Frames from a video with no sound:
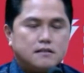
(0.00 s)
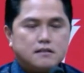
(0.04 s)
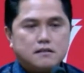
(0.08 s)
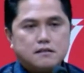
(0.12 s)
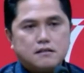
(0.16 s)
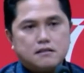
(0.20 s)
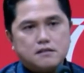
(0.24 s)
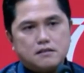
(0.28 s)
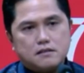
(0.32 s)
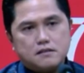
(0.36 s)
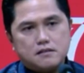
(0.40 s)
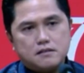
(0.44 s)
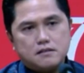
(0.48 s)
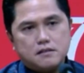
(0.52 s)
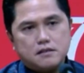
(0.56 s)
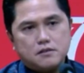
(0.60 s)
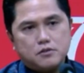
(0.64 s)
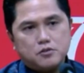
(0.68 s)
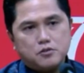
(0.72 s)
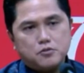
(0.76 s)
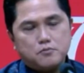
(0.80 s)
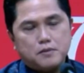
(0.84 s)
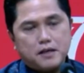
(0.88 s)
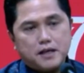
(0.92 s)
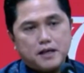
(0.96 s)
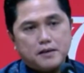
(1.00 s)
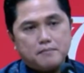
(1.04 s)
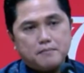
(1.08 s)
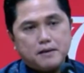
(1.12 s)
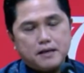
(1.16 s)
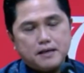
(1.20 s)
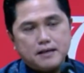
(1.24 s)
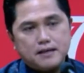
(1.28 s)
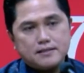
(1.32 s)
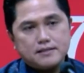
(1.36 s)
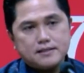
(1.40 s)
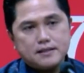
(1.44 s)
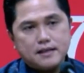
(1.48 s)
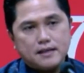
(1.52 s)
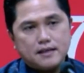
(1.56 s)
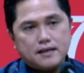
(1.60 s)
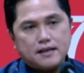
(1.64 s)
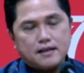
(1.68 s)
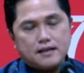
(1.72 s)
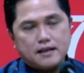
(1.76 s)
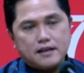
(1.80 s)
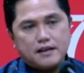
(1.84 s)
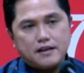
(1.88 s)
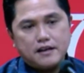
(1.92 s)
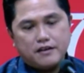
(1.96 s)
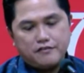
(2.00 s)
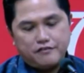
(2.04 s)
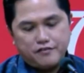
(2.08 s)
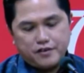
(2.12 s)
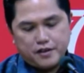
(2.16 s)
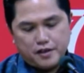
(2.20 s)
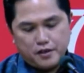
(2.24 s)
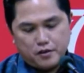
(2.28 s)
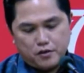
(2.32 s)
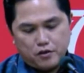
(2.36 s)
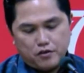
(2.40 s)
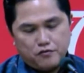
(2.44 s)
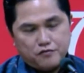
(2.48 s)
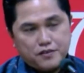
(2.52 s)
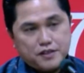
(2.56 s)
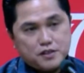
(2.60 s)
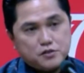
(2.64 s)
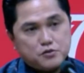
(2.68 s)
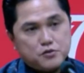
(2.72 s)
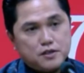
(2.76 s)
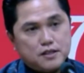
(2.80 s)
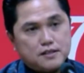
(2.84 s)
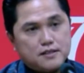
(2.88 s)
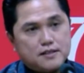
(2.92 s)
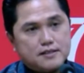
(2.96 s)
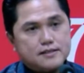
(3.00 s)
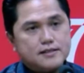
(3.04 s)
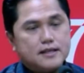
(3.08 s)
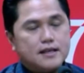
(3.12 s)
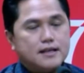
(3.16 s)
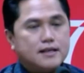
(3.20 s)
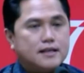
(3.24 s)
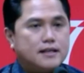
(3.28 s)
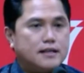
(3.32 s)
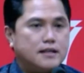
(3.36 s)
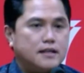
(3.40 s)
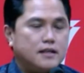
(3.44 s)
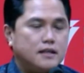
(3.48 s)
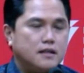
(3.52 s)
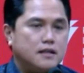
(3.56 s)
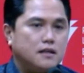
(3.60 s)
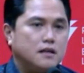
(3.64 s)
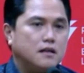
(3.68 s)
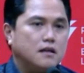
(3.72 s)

e, tentu bagaimana sekarang recovery Covid sudah terjadi,